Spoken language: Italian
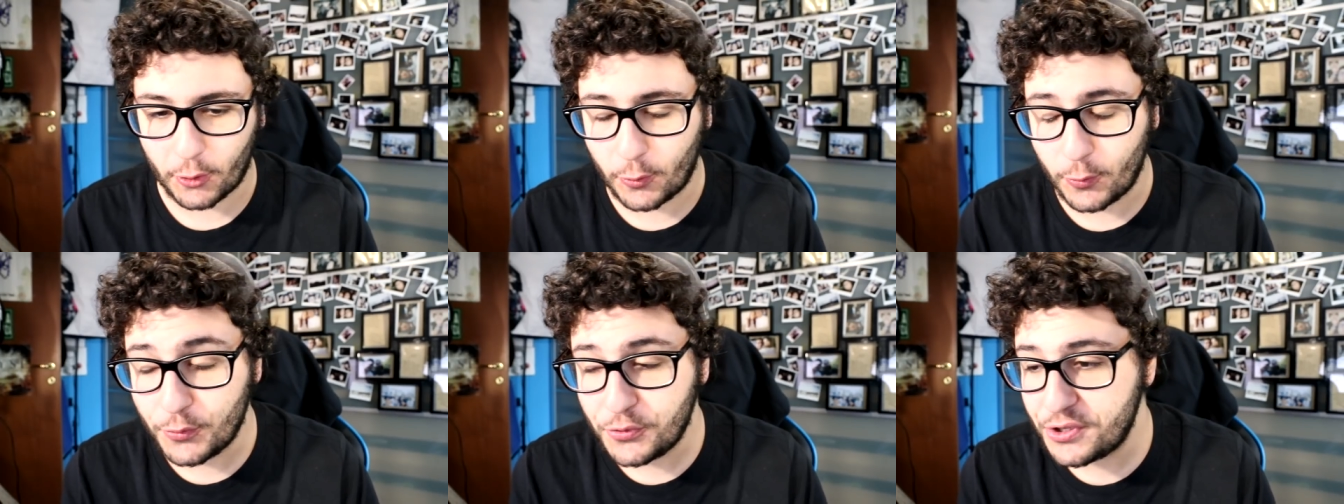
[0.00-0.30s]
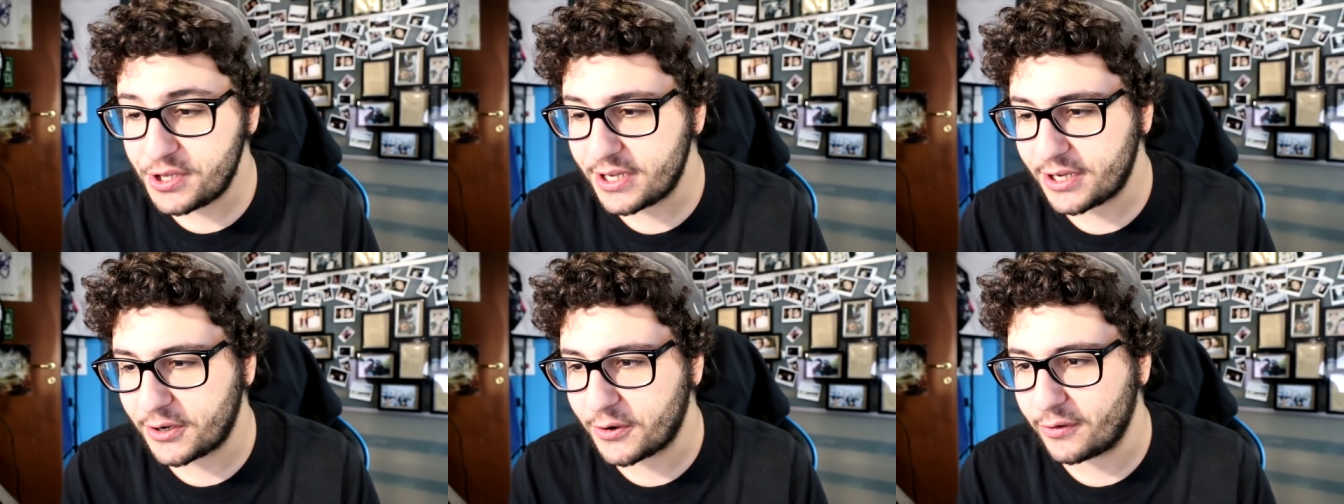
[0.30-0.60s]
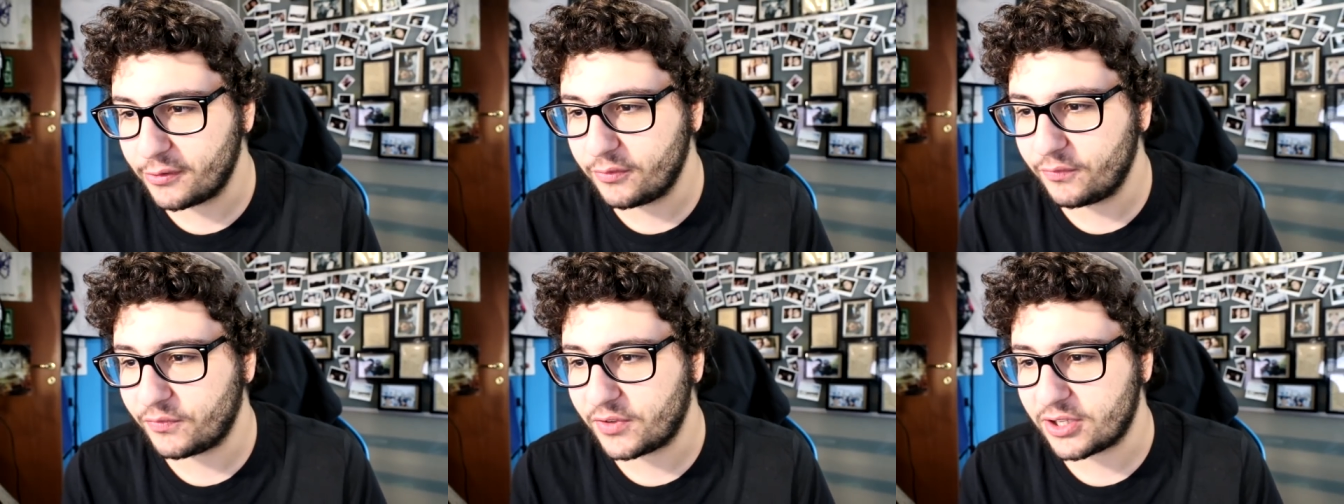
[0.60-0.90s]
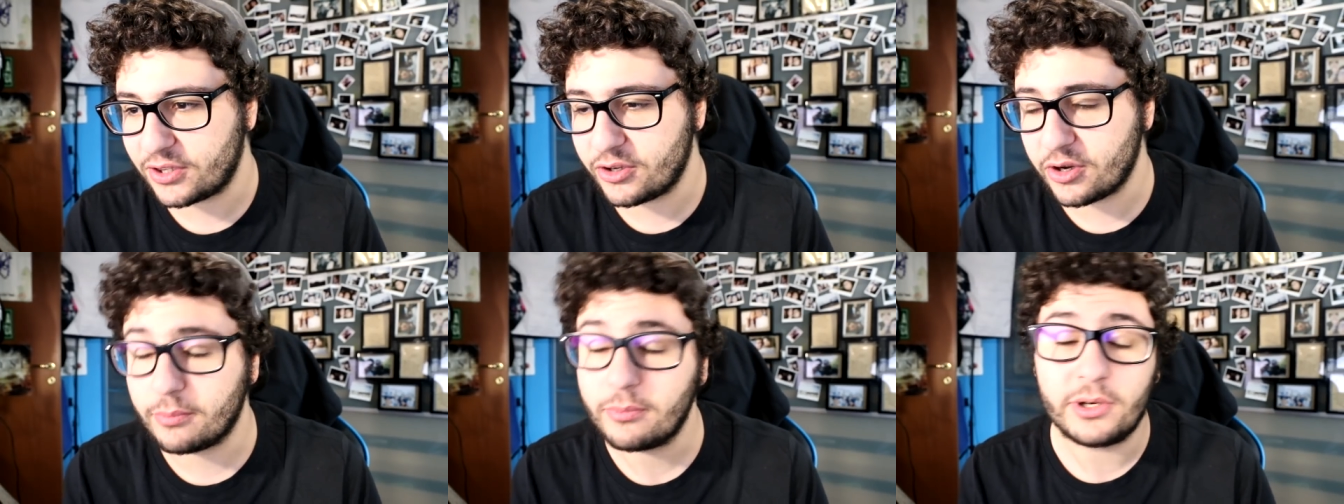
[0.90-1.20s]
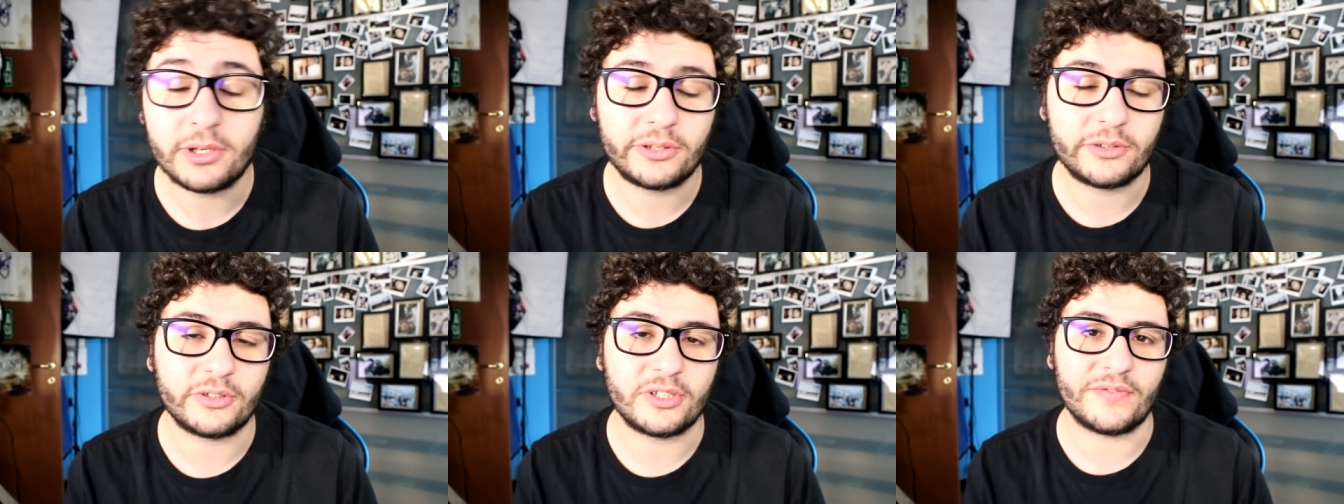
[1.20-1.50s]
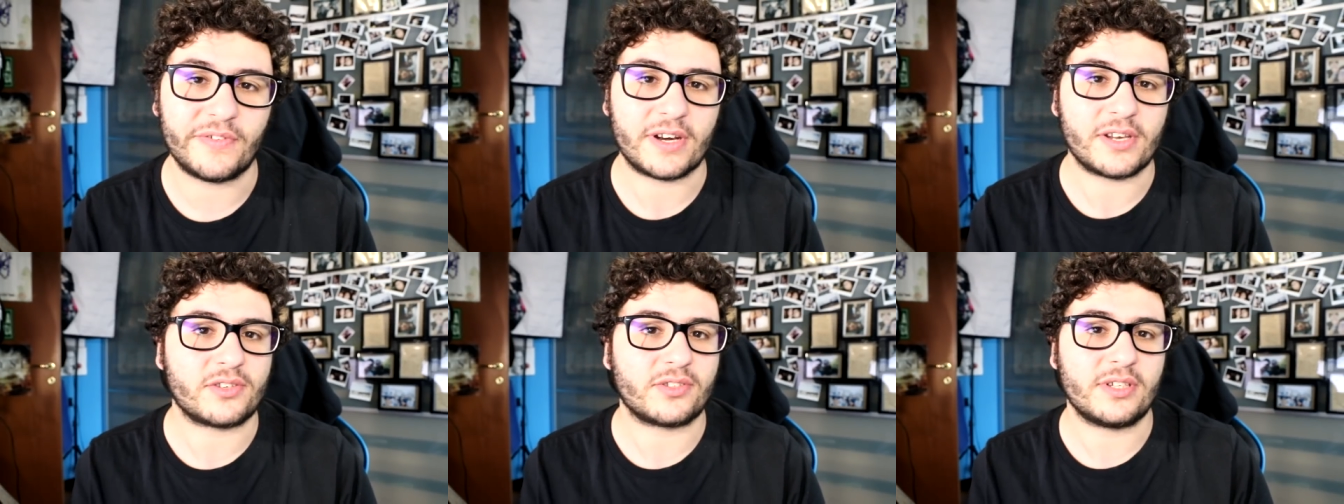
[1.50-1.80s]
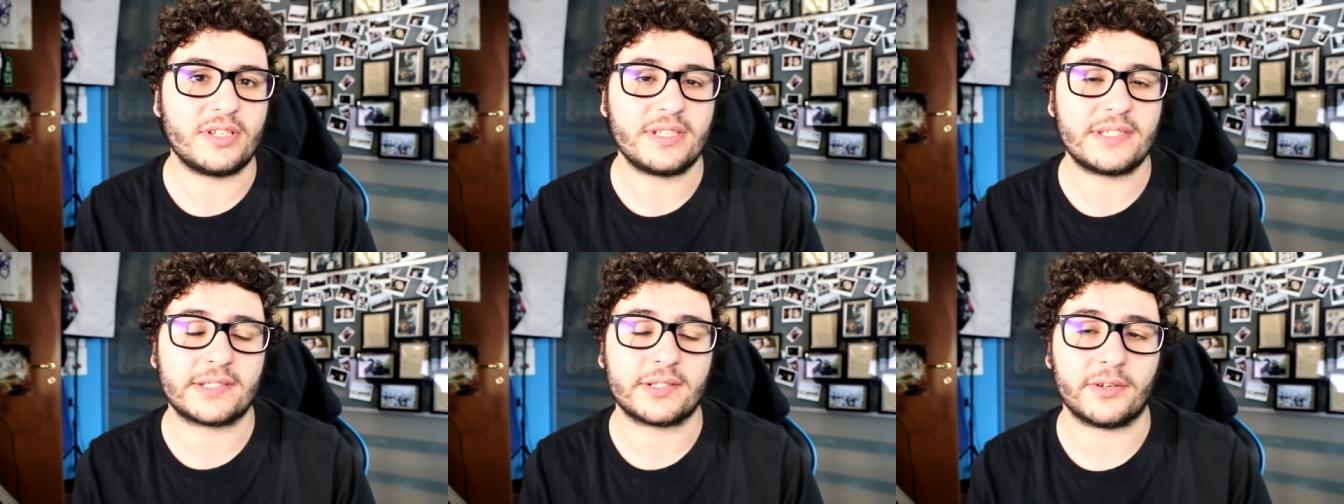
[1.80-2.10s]
qui con un video molto diverso
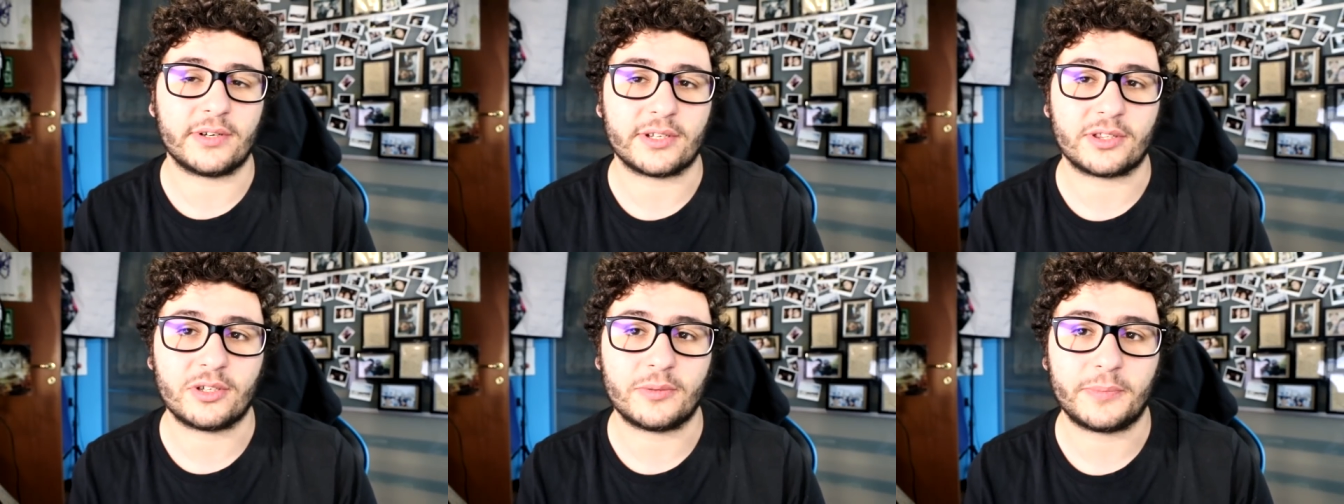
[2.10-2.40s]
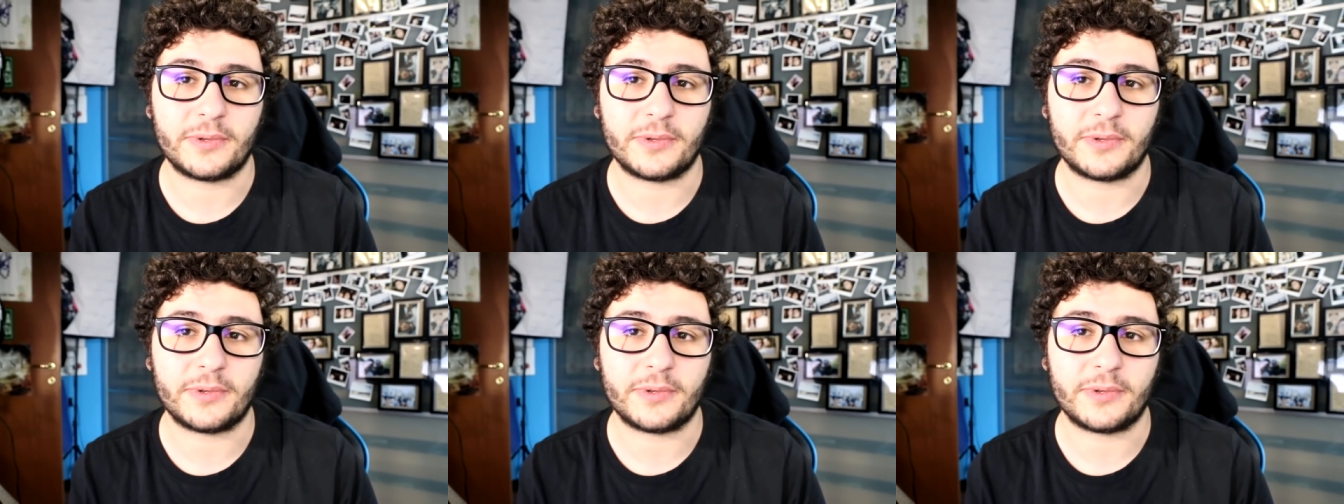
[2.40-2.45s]
dal solito